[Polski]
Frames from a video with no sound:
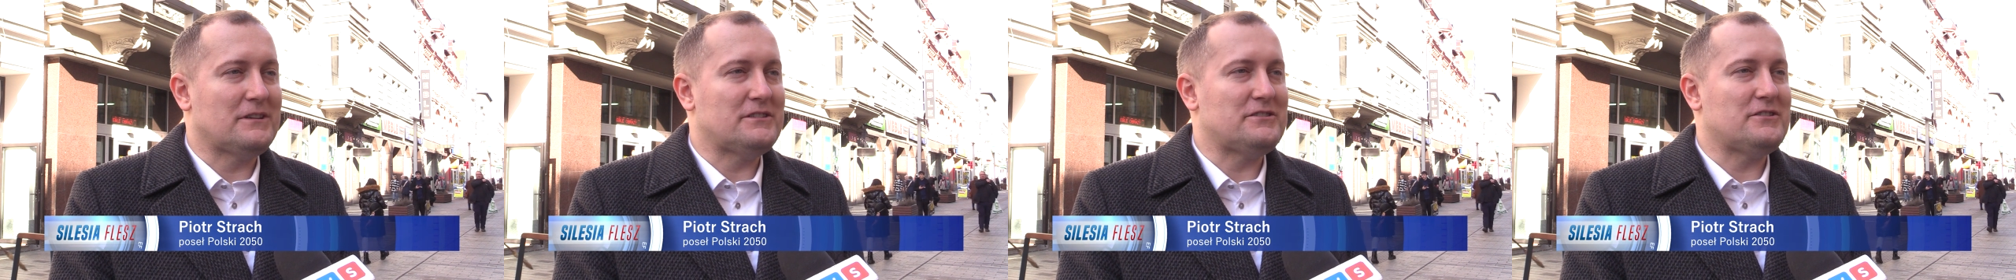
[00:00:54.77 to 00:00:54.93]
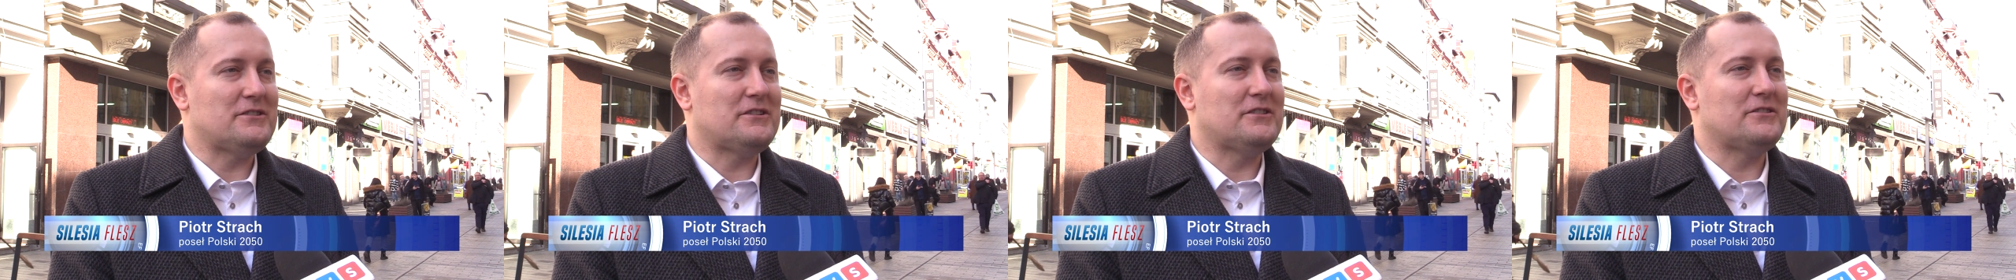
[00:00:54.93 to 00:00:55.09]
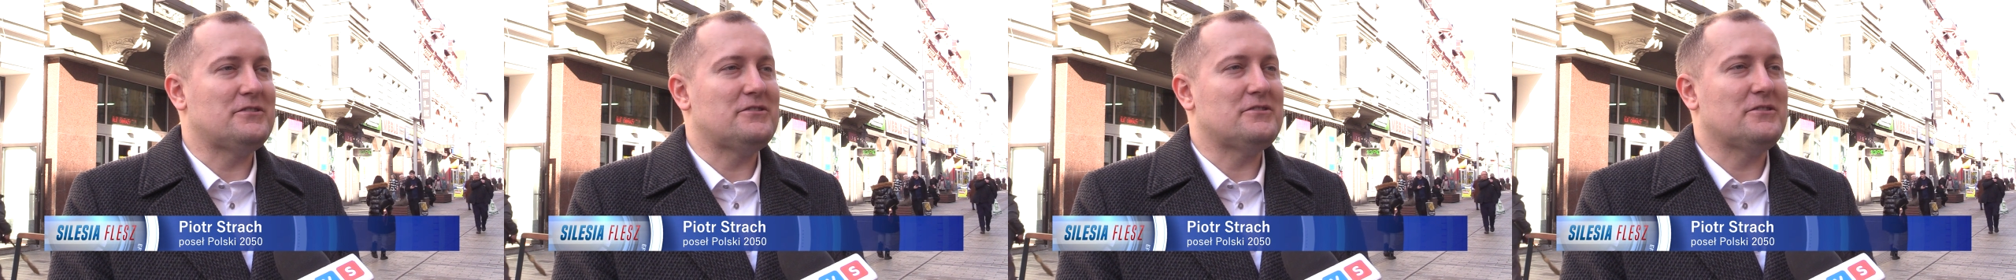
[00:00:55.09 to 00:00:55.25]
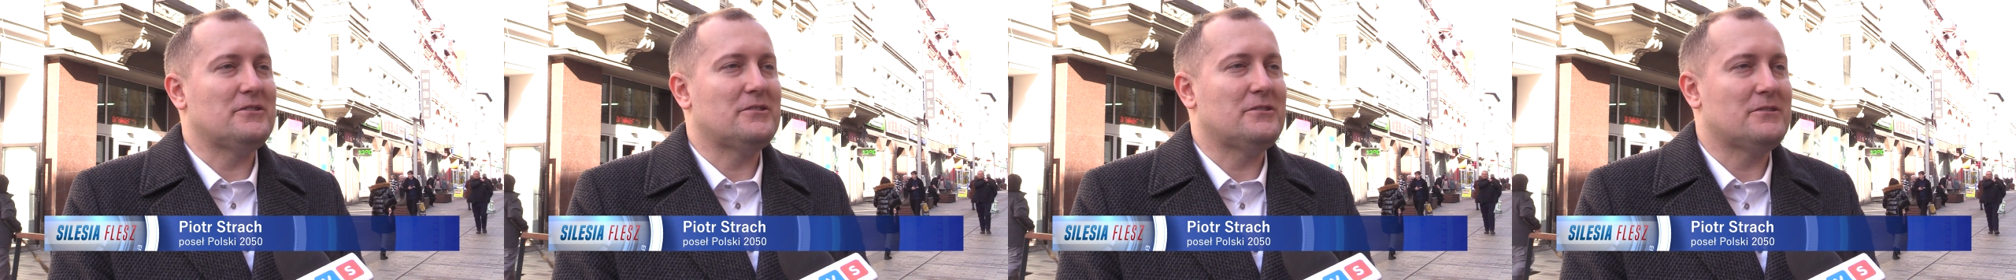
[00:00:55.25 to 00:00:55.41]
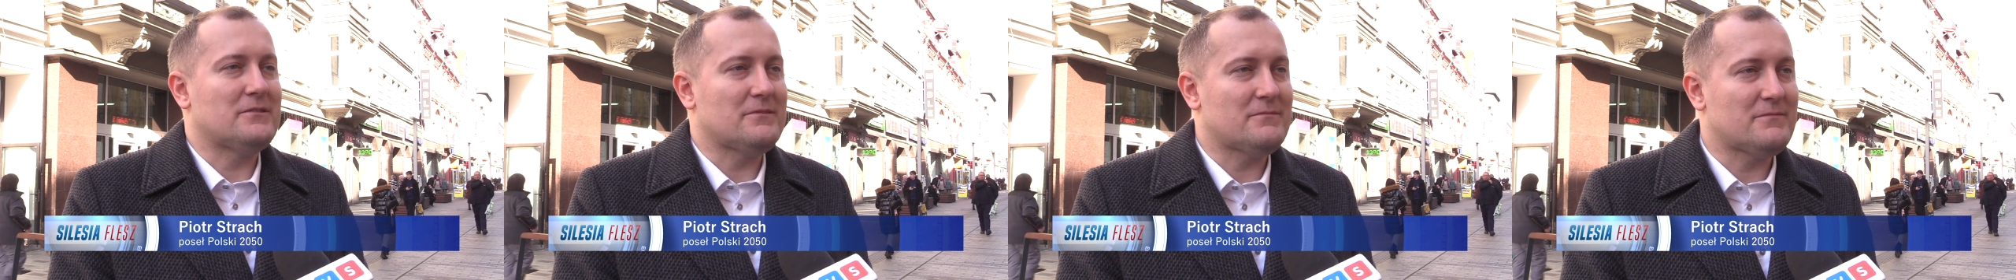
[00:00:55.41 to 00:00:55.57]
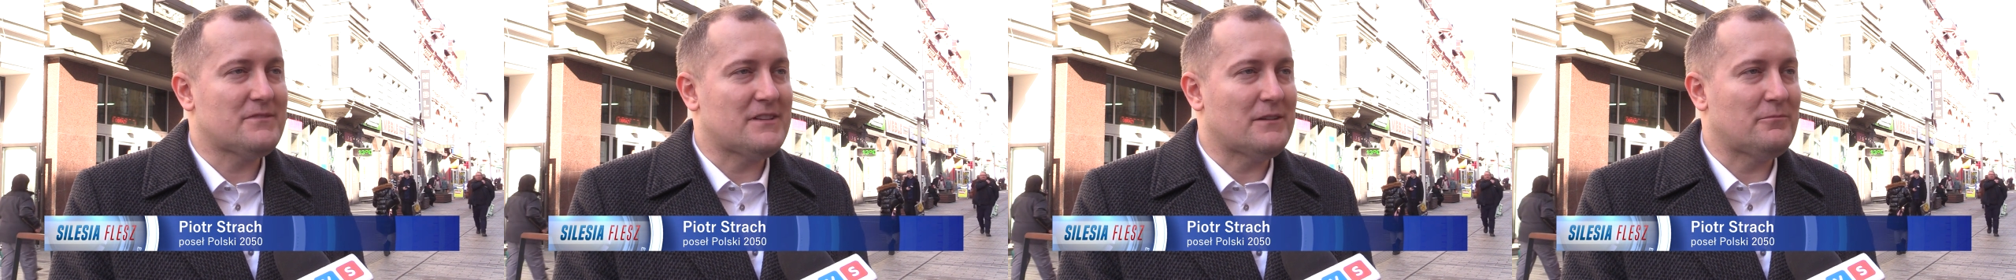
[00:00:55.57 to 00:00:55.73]
jeśli chodzi
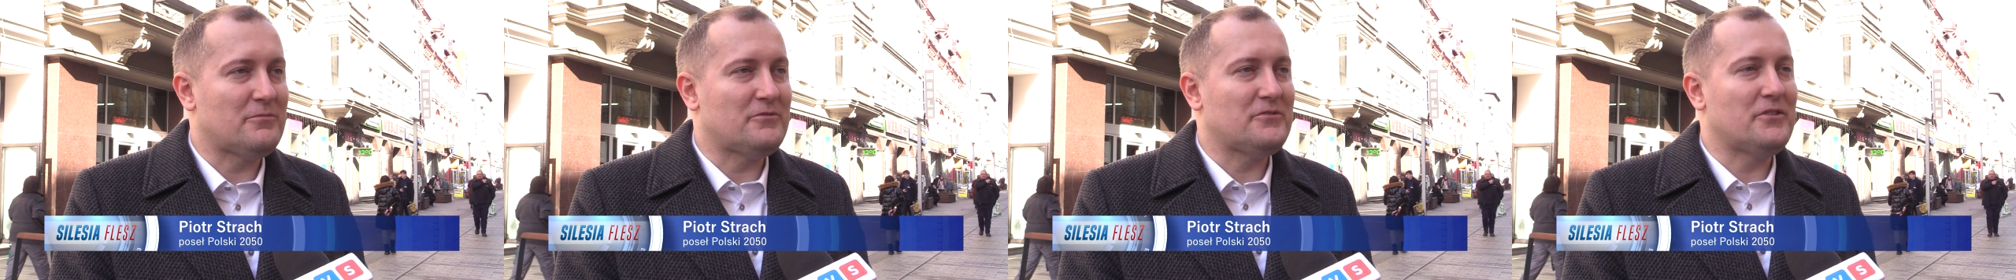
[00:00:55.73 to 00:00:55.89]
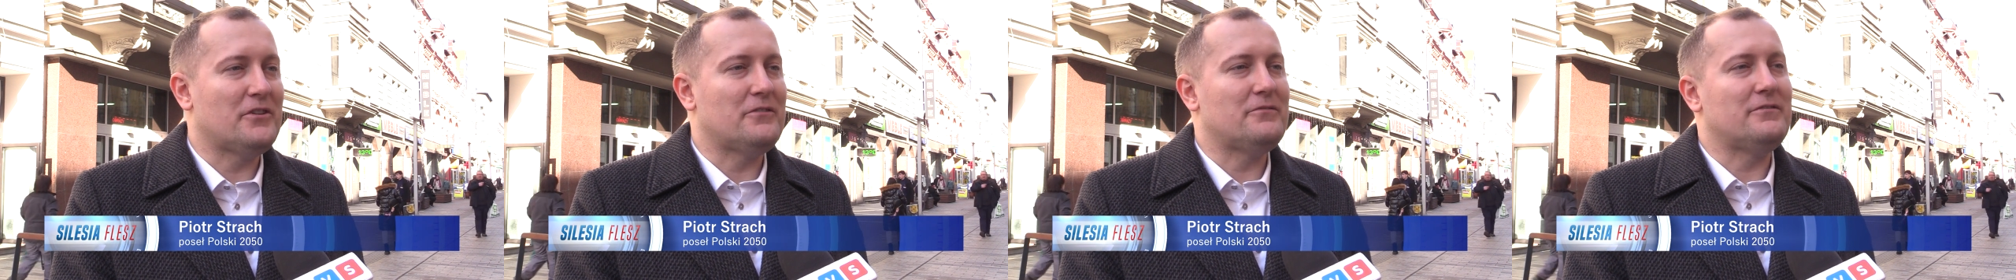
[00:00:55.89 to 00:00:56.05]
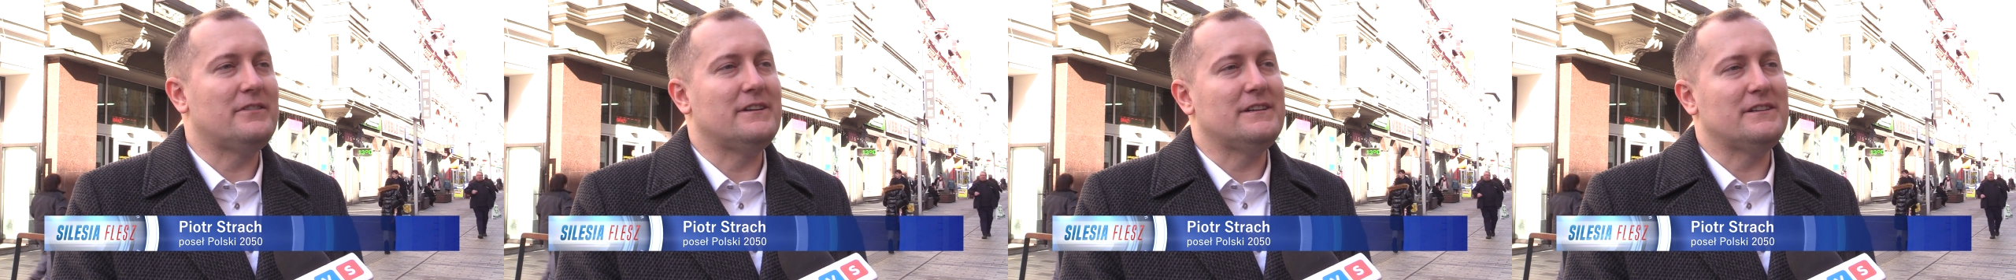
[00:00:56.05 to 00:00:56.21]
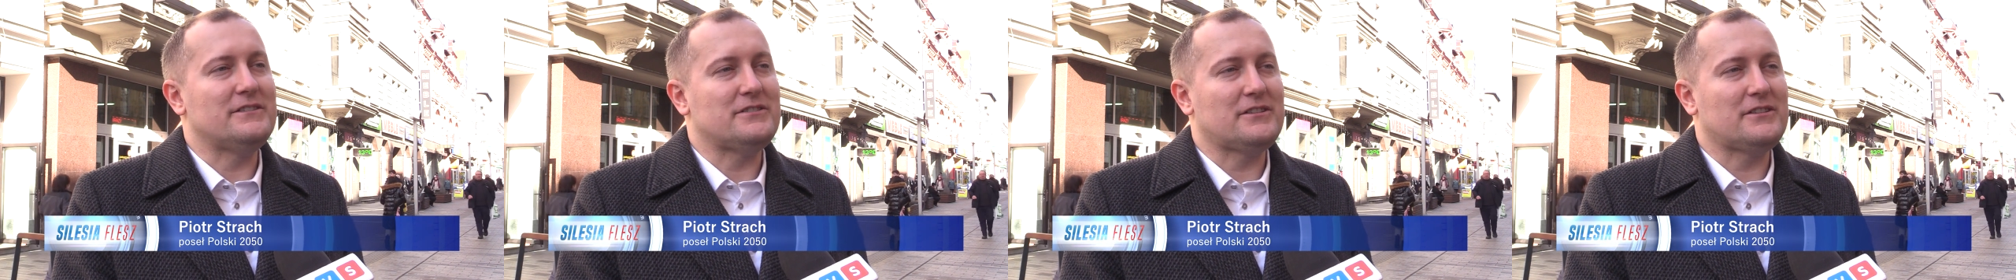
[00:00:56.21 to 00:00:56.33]
o zabudowę,